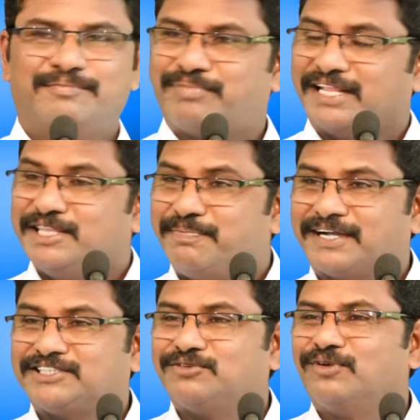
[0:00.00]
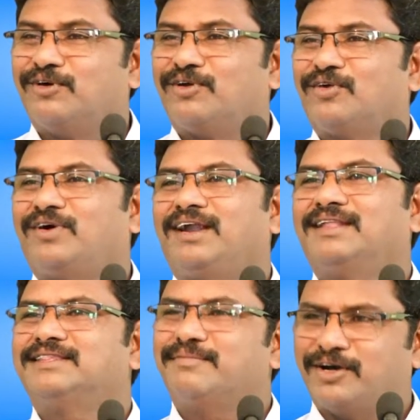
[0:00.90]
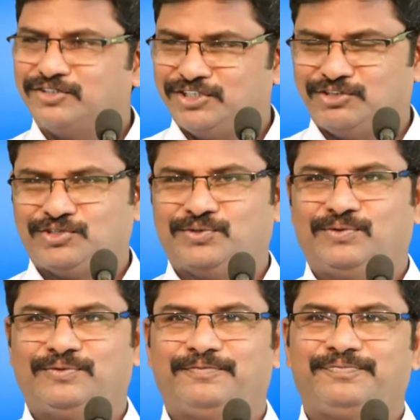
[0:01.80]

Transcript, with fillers: ప్రతిపక్షంలో ఉన్న వాళ్ళంతా మాకు శత్రువులు